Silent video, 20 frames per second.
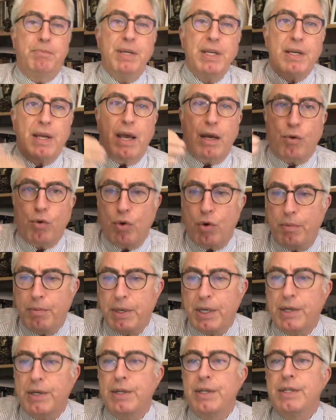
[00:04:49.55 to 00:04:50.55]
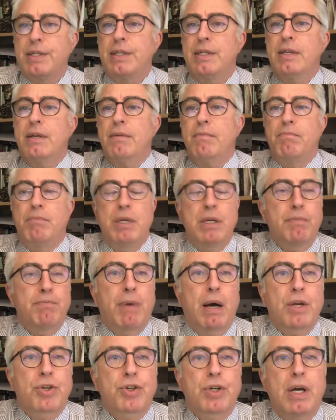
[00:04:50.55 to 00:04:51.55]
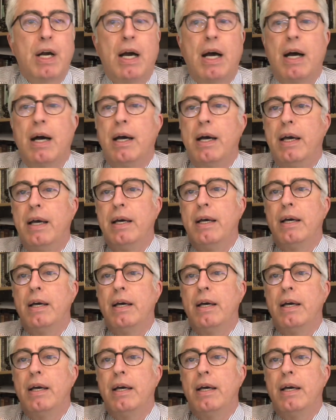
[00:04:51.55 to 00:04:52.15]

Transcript: bir ekonomik krizi bir başka e,